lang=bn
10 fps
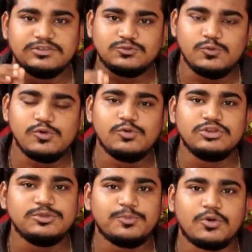স্কুল
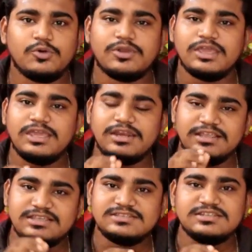কর্তৃপক্ষকে
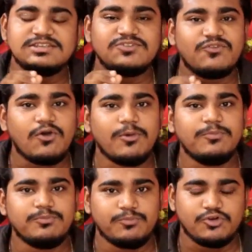রেজিস্ট্রেশন ফর্ম
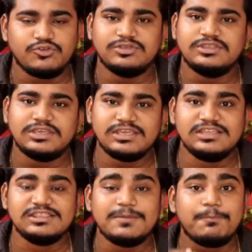পর্ষদ থেকে
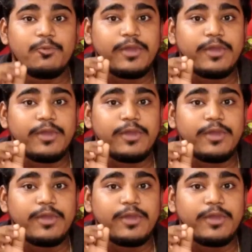কিনতে